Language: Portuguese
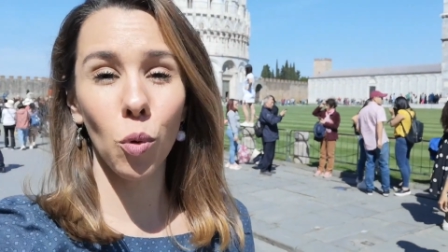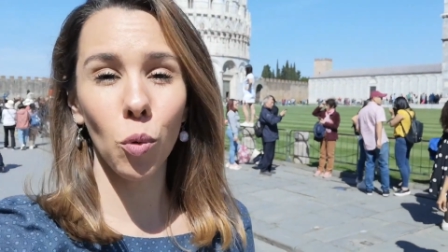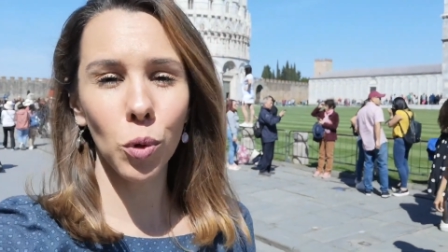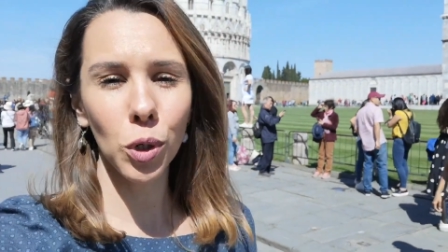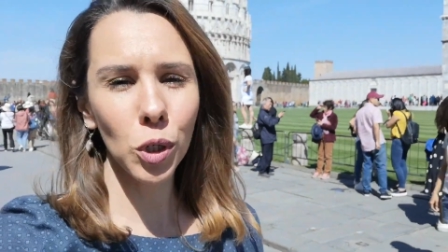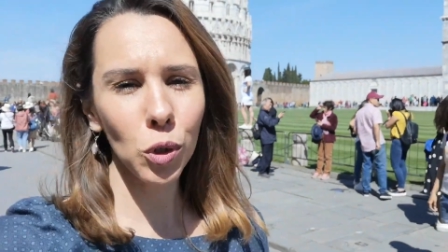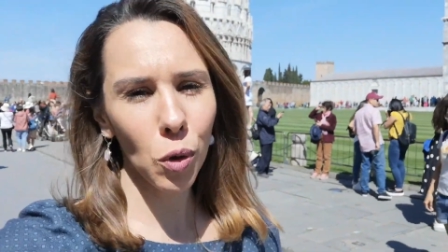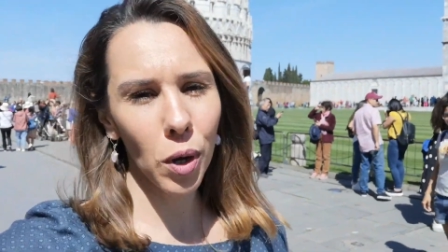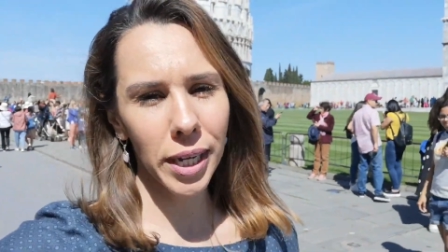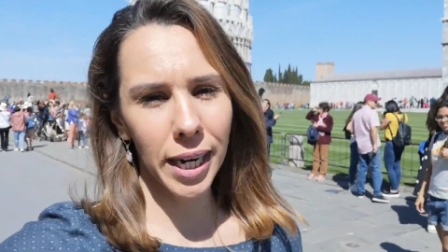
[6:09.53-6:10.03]
o
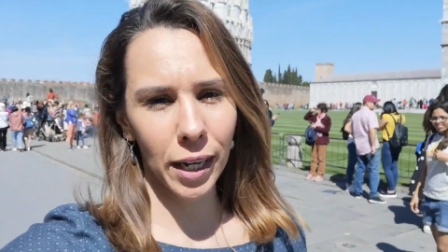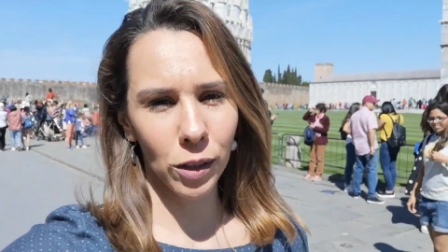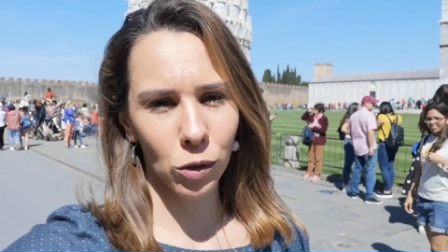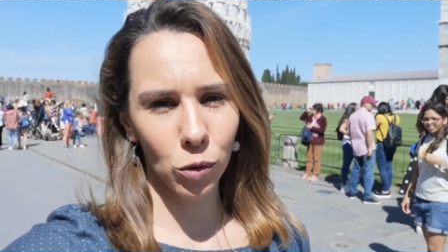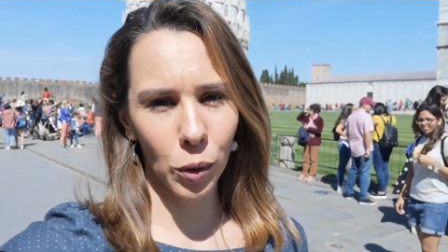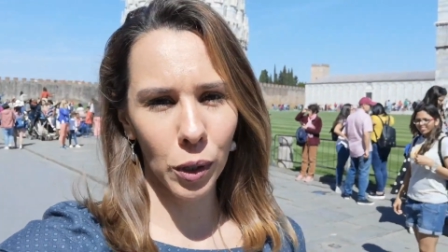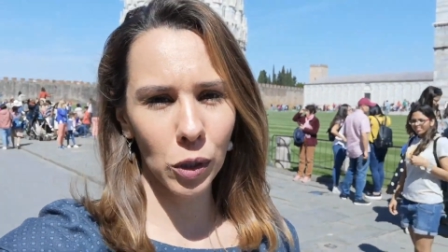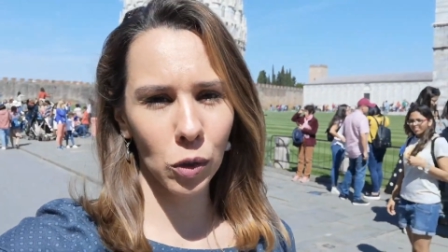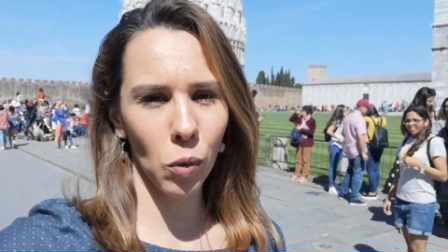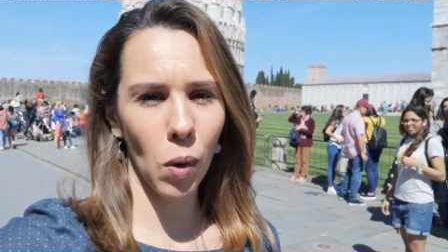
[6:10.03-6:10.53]
único
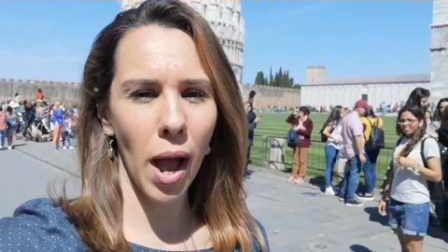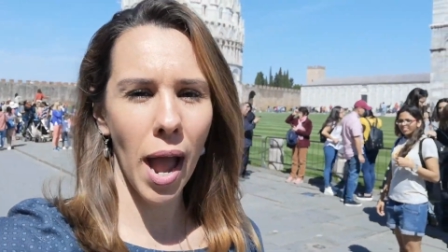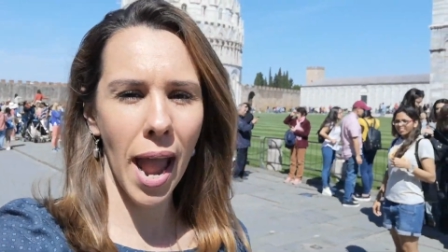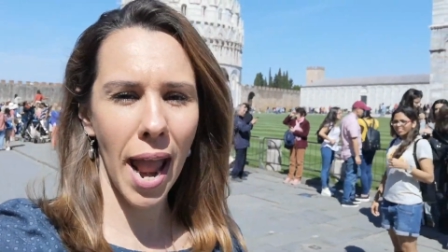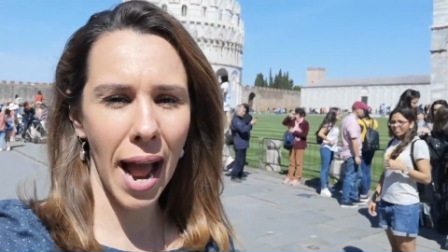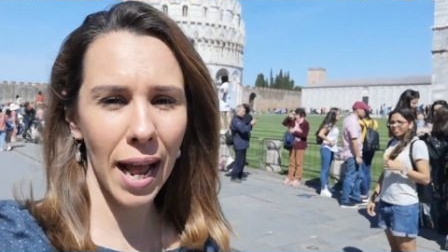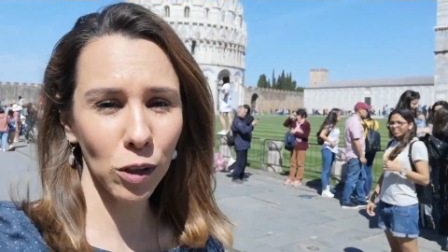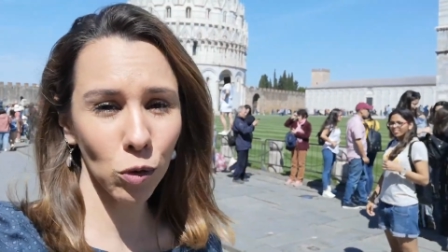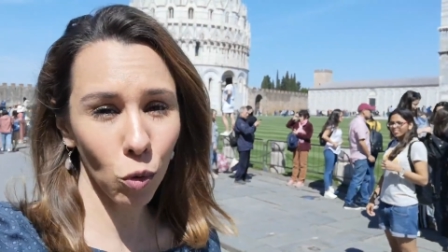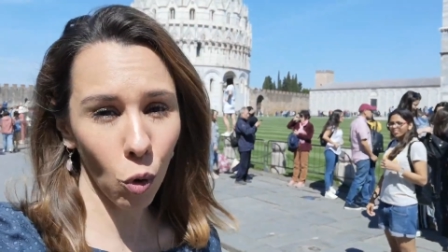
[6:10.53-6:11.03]
gratuito é
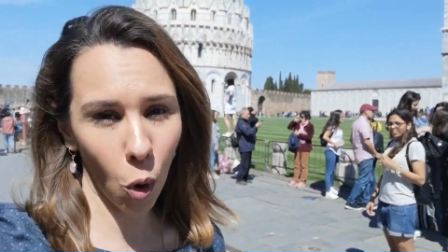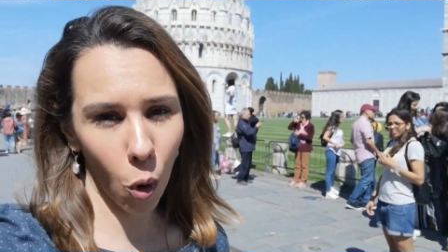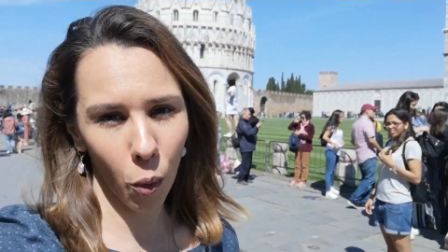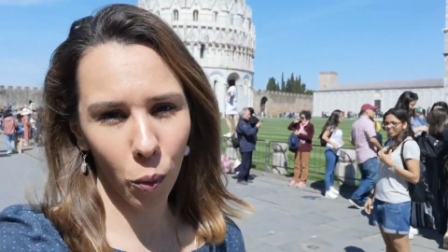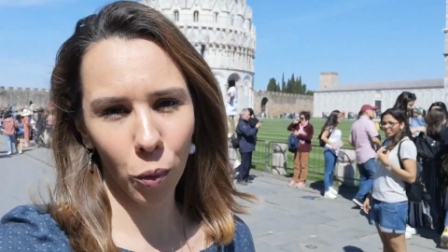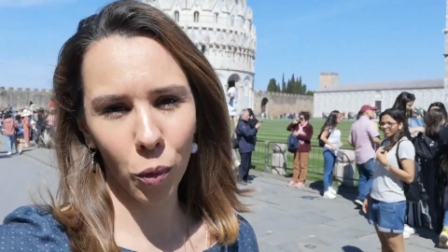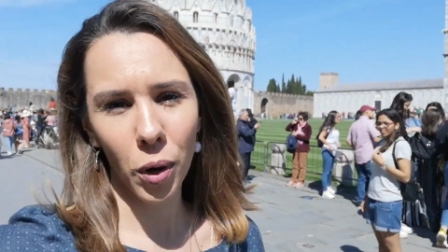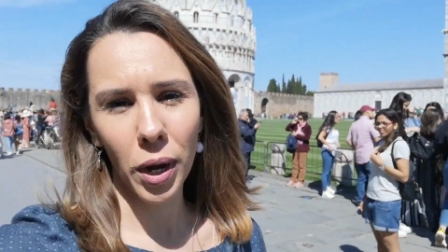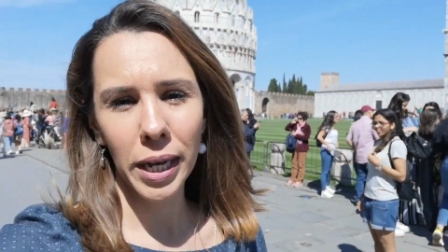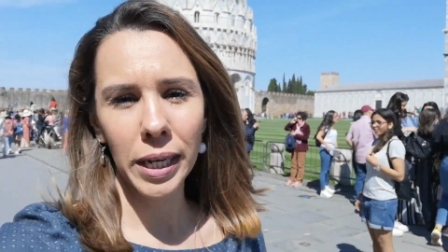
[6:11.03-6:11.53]
a do Ovo.